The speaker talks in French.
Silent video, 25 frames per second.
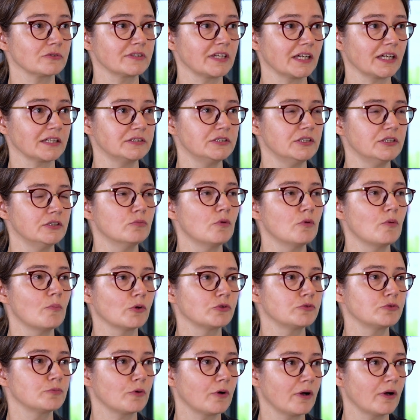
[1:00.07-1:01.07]
dernier au
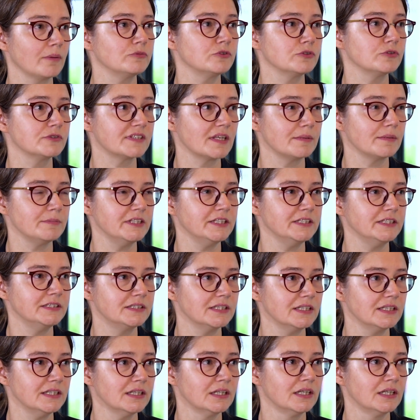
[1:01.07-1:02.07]
moment du programme de
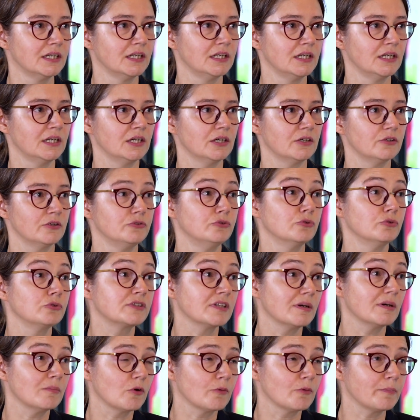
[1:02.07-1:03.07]
stabilité
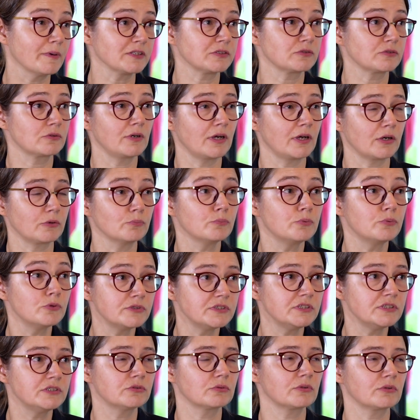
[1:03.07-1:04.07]
notamment parce que la
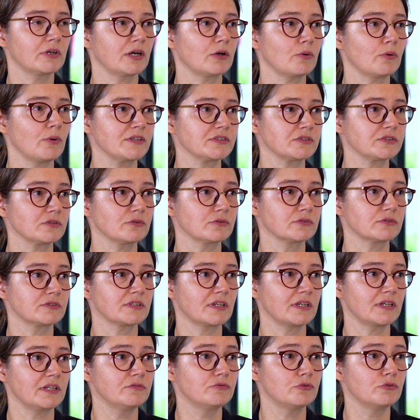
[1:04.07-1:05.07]
composition de la croissance
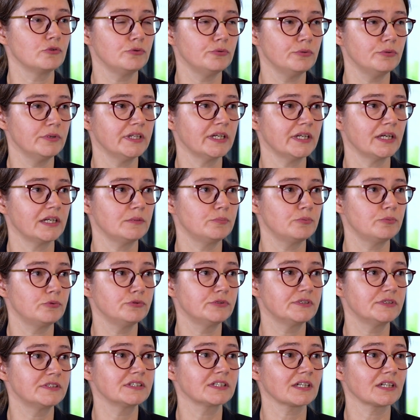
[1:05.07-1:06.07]
a évolué, elle est
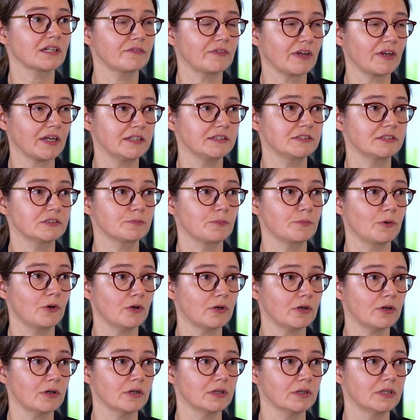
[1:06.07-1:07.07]
plus tirée vers
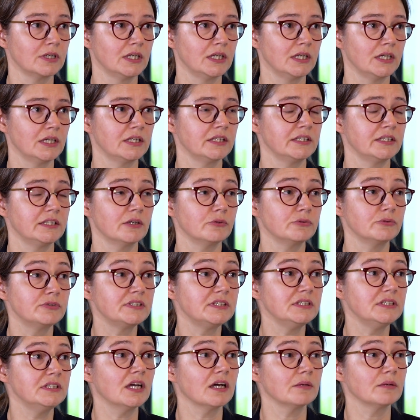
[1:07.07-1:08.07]
l'export. Il y a
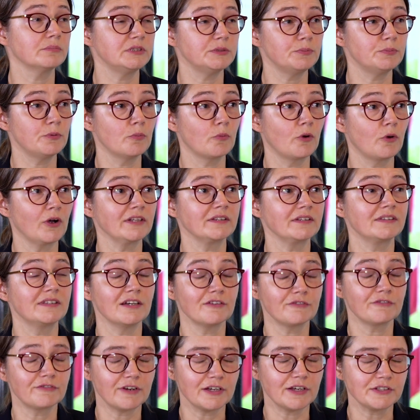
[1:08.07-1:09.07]
aussi un petit peu moins
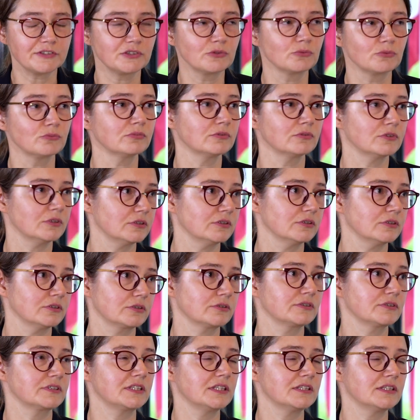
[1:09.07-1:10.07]
d'inflation
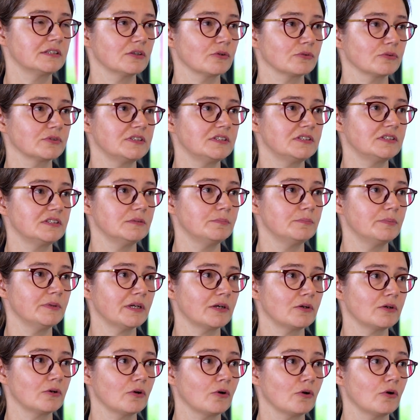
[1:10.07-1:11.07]
que ce qui était anticipé.
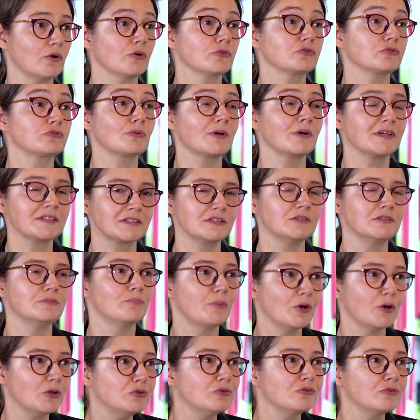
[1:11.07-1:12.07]
Alors en soi, c'est une
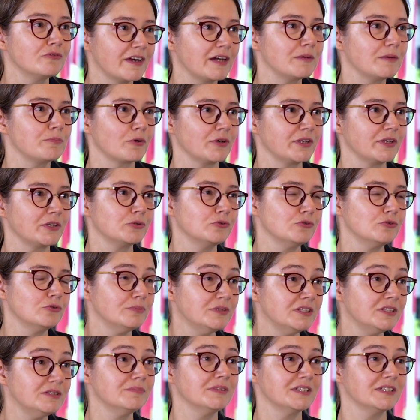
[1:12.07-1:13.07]
bonne nouvelle pour
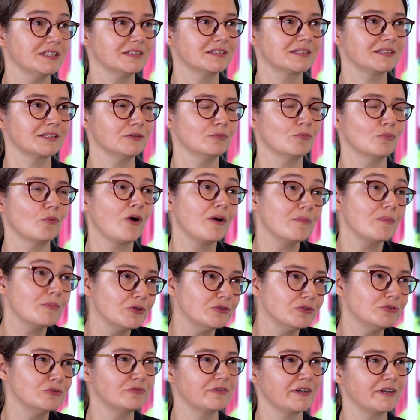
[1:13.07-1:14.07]
l'économie, mais c'est une moins
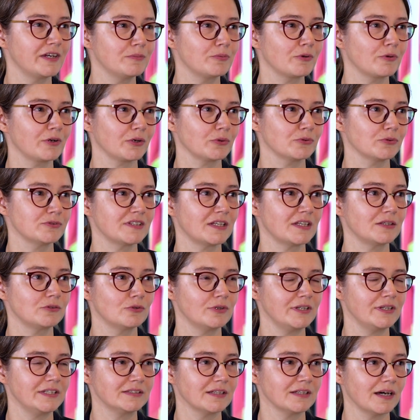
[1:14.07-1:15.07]
bonne nouvelle pour les recettes
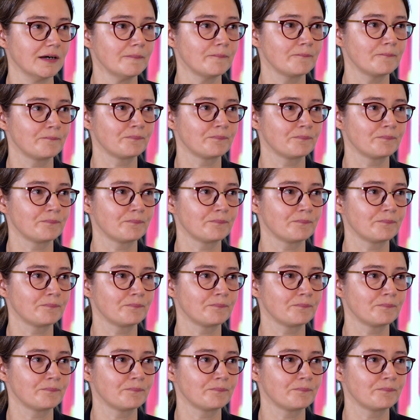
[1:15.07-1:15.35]
de l'État.